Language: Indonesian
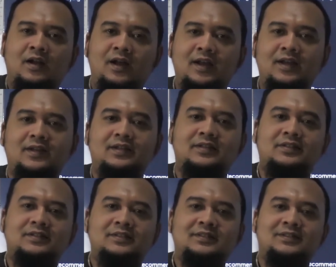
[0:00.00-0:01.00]
Hai,
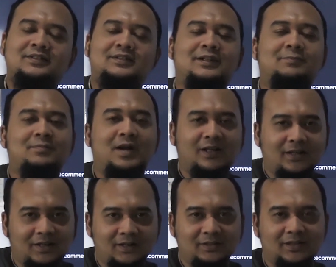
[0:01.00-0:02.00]
kembali
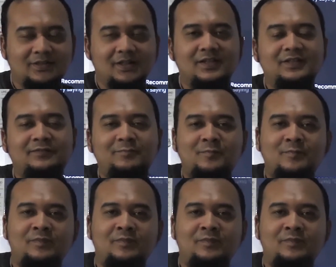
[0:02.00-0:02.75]
lagi di kita sharing.